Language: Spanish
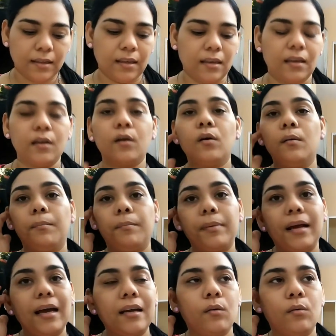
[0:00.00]
Que quiero
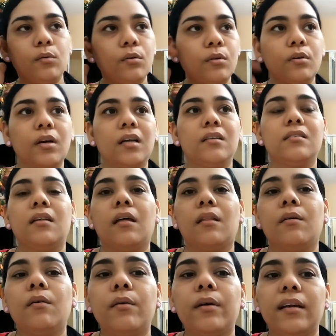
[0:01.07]
comprar unos
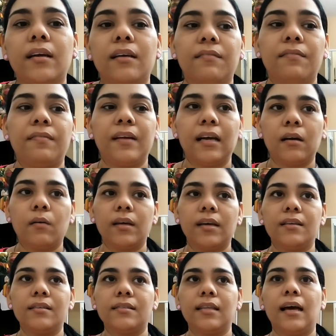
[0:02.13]
organizadores, frasco
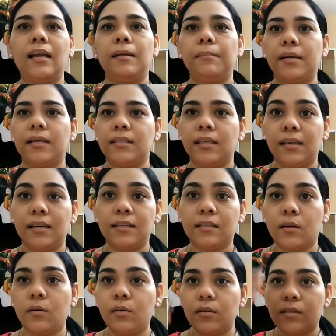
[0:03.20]
de cristales para echar
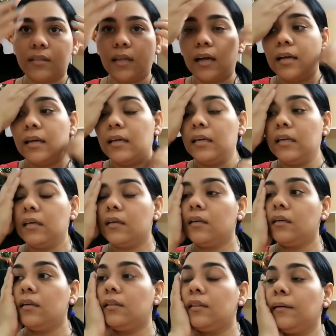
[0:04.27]
las cosas.
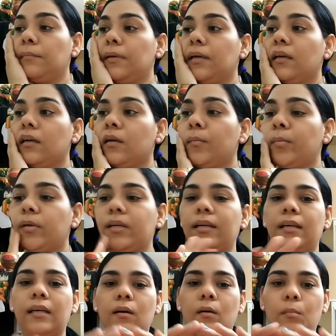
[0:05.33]
Y también quiero
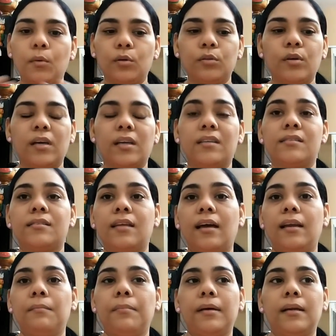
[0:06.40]
ponerle como otros
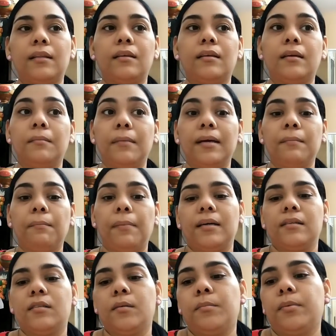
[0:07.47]
cristal para tener más
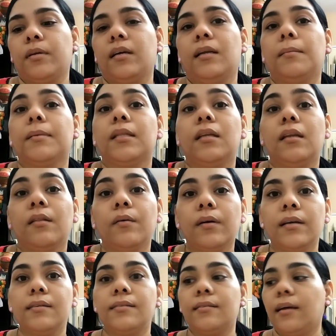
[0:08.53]
espacio, porque nada más tiene dos
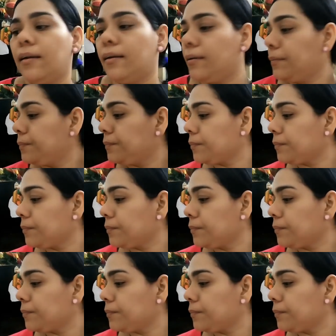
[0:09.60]
cristales.